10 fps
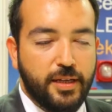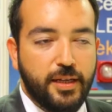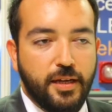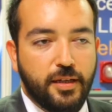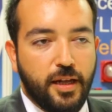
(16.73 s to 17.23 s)

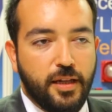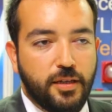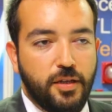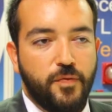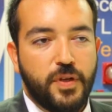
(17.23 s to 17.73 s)
Yangın
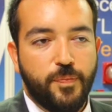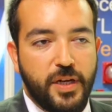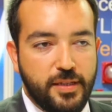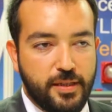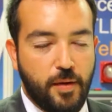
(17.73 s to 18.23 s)
algılan ve
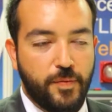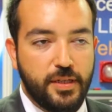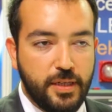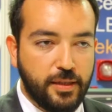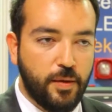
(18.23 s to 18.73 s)
ihbar
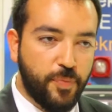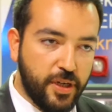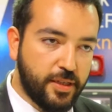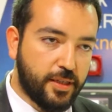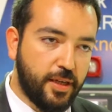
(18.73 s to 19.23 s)
sistemleri zaten
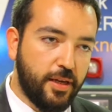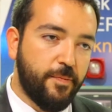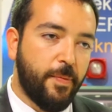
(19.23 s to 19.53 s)
pratikte